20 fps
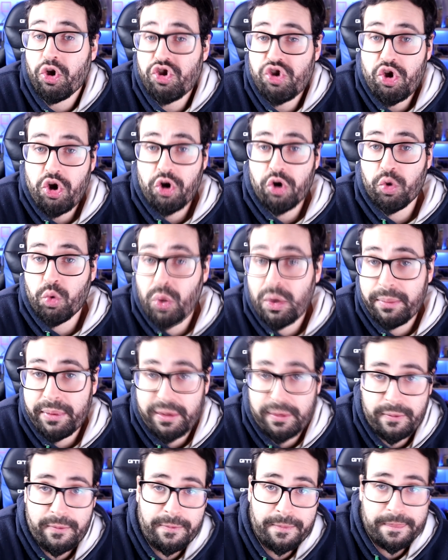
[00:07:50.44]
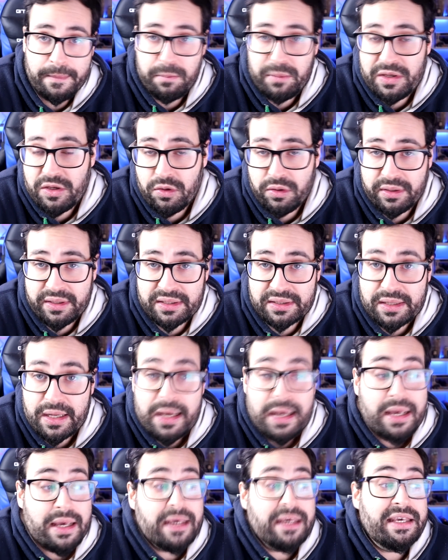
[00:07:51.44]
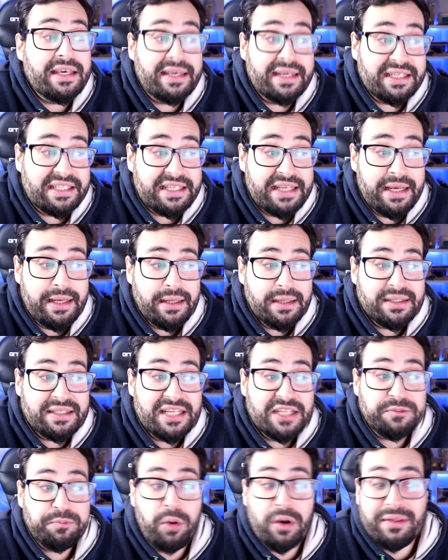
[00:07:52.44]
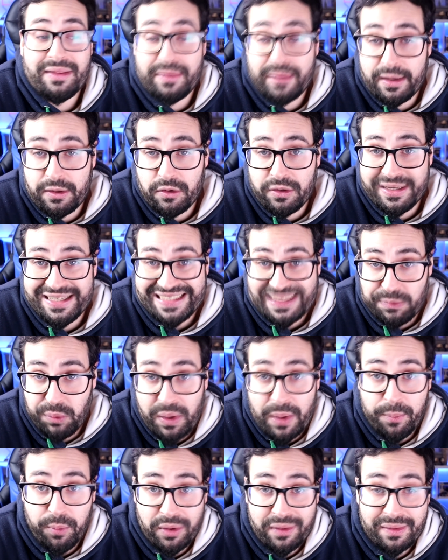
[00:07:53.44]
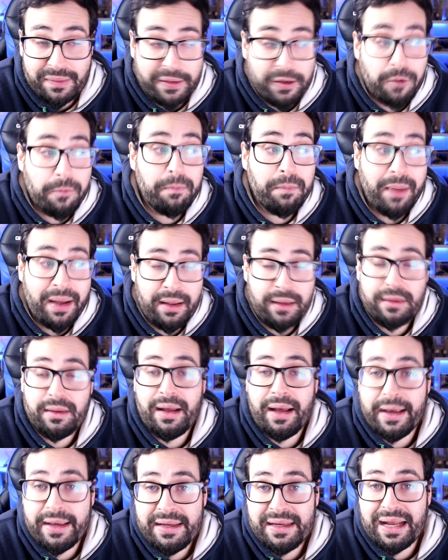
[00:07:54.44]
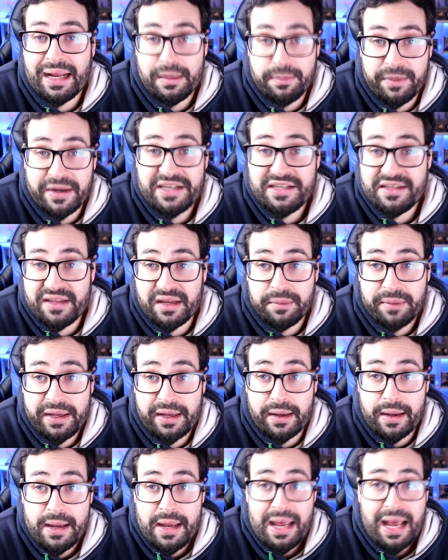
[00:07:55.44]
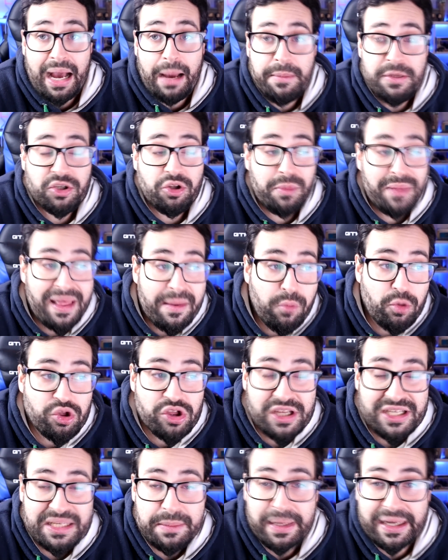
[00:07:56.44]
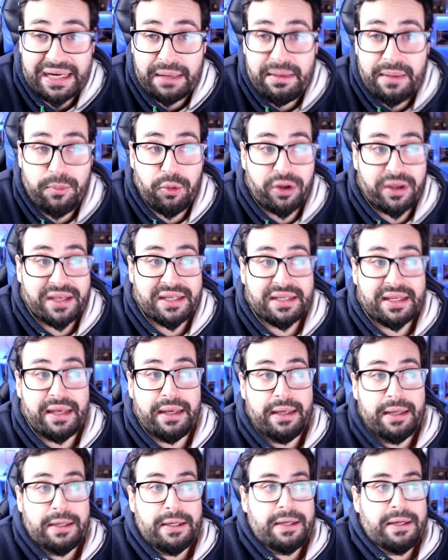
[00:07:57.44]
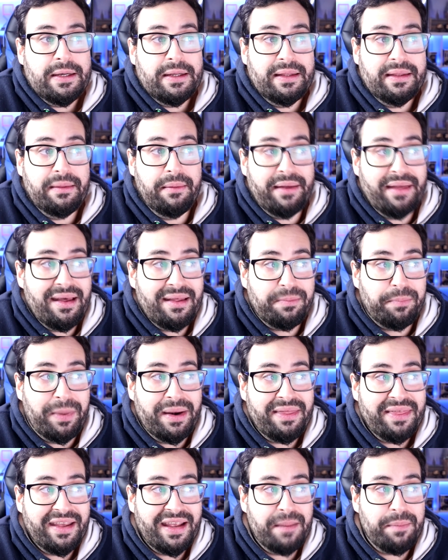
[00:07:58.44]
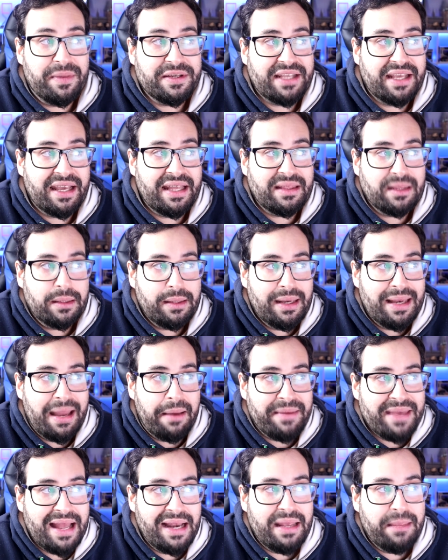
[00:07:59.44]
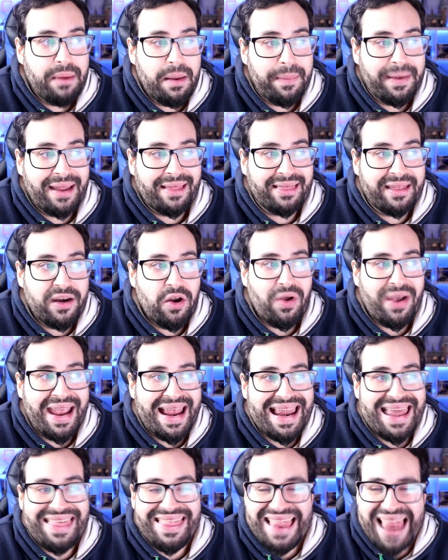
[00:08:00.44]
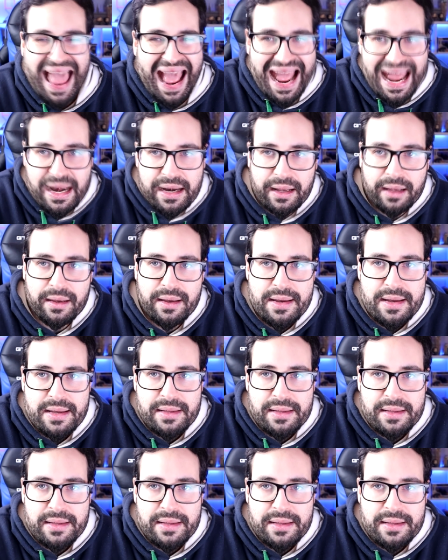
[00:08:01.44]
8 9 millones. Y que si eh, si es por dinero y se mueve por dinero, va a ir al Paris Saint Germain. A mí esto me da muchísima rabia porque es que, de verdad, parece que el PSG tiene la vía libre para hacer lo que le dé la gana.